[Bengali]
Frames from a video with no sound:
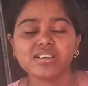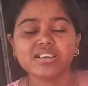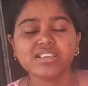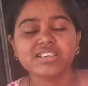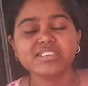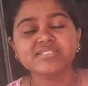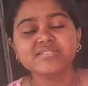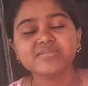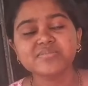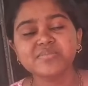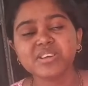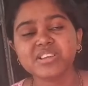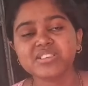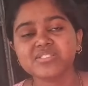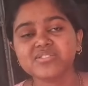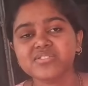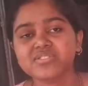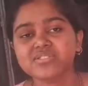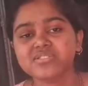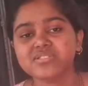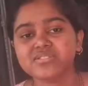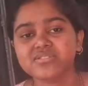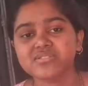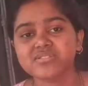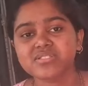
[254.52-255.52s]
ডিসম্যাচ
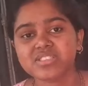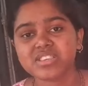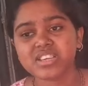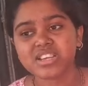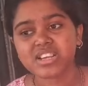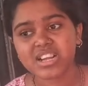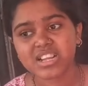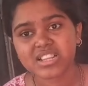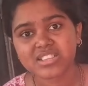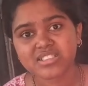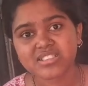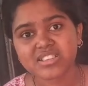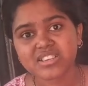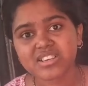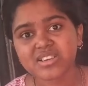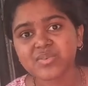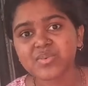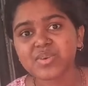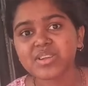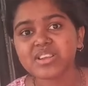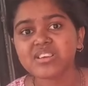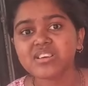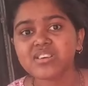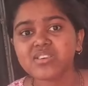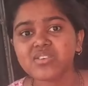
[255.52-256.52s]
হচ্ছে তো সেখান থেকে
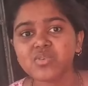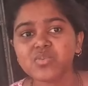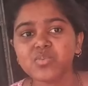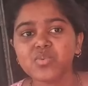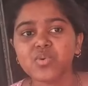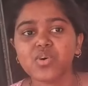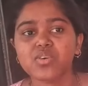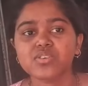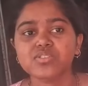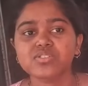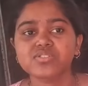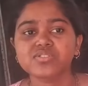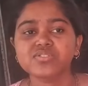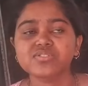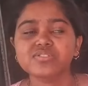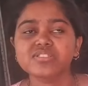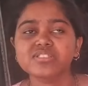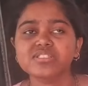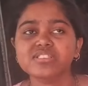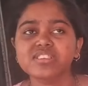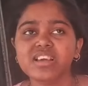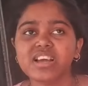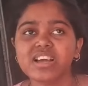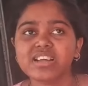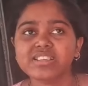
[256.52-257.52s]
মানে খুব কষ্ট
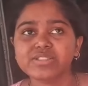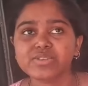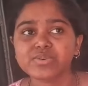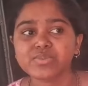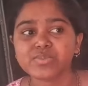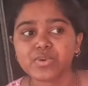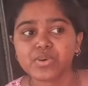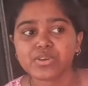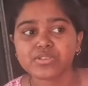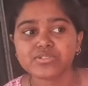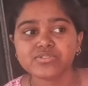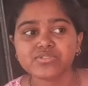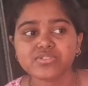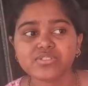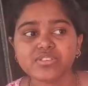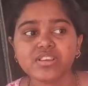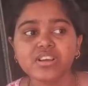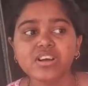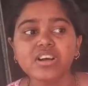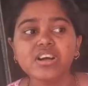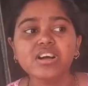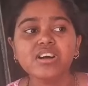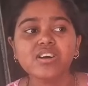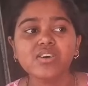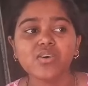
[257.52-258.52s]
হচ্ছে যে এত বছর
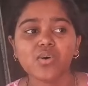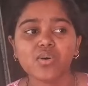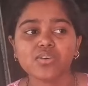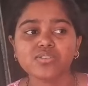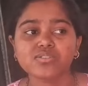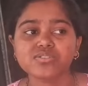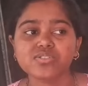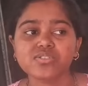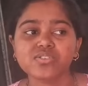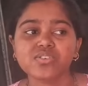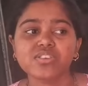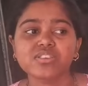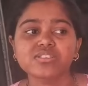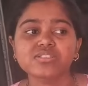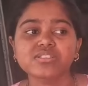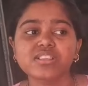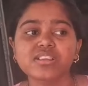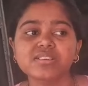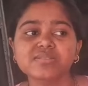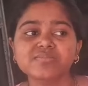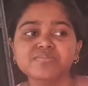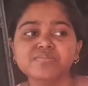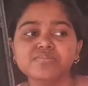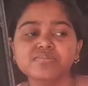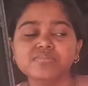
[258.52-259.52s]
কষ্ট
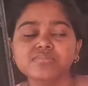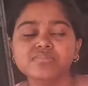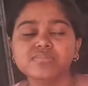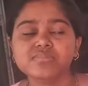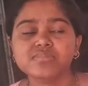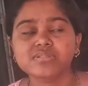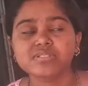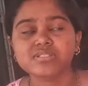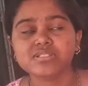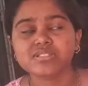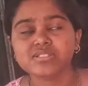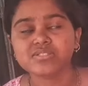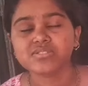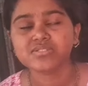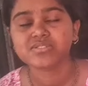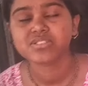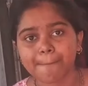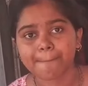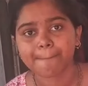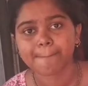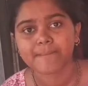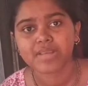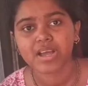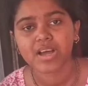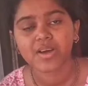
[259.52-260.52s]
করেছিলাম
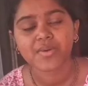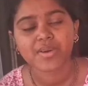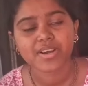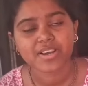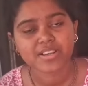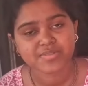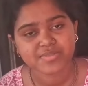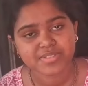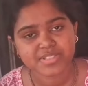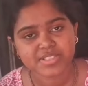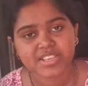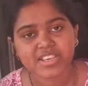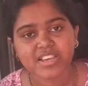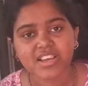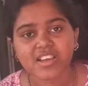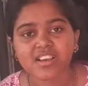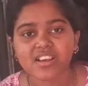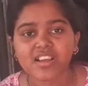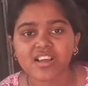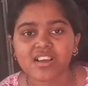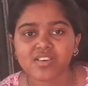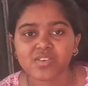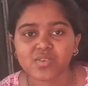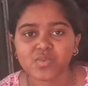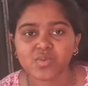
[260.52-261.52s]
আমার নাম স্নেহা
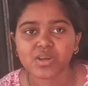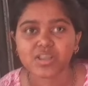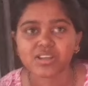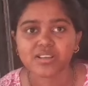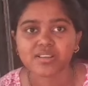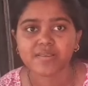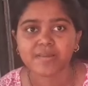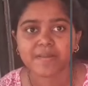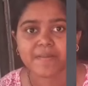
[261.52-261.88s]
নাটুয়া